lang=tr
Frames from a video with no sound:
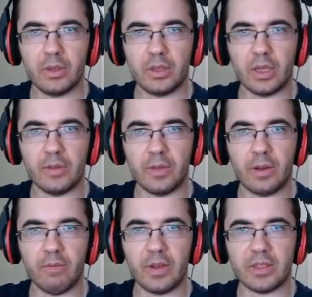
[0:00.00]
yayı
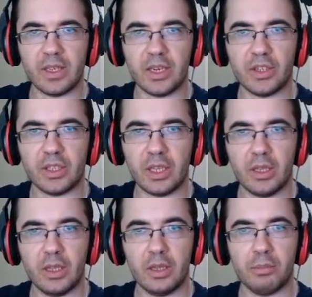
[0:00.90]
falan varsa gerçekten
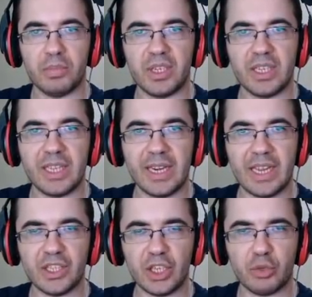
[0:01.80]
bizinkileri
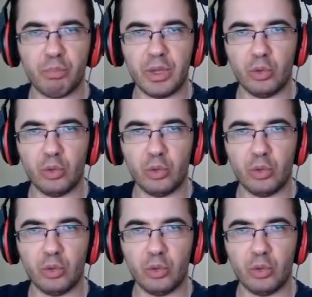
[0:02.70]
es geçip beni